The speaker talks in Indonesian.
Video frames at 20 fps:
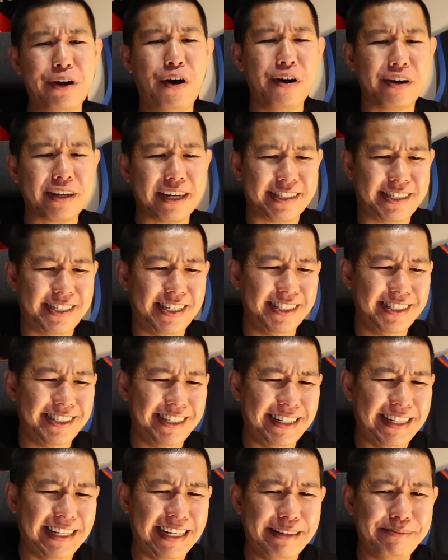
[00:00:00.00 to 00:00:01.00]
Ini orang sih
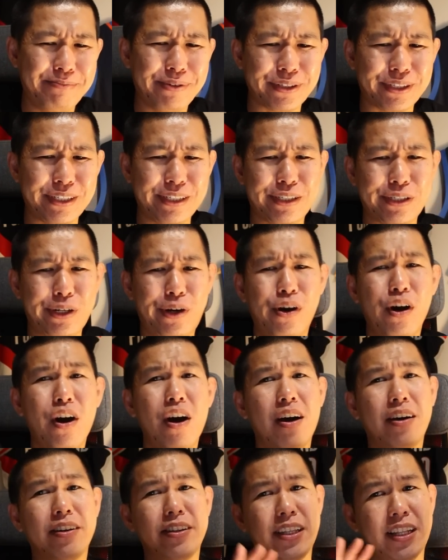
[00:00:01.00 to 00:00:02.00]
si Dylan Brooks sih. So,
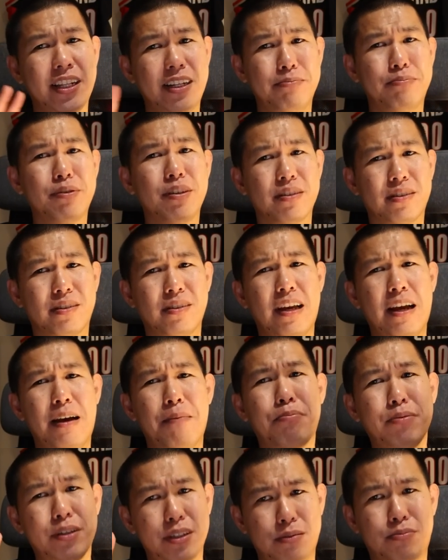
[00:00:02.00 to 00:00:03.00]
Dylan Brooks,
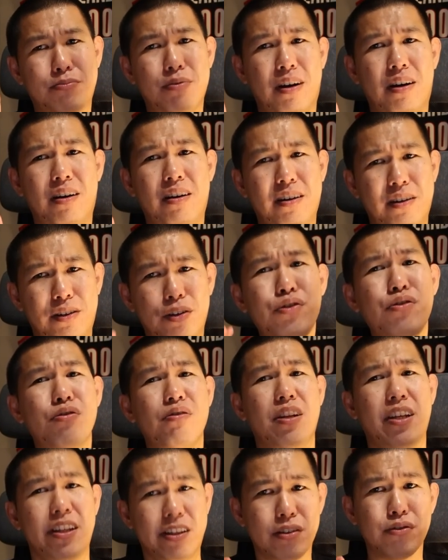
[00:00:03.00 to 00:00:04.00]
please bro,
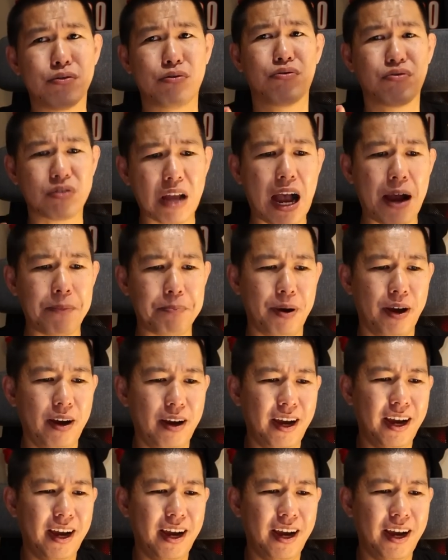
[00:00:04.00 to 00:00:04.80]
you need to stop.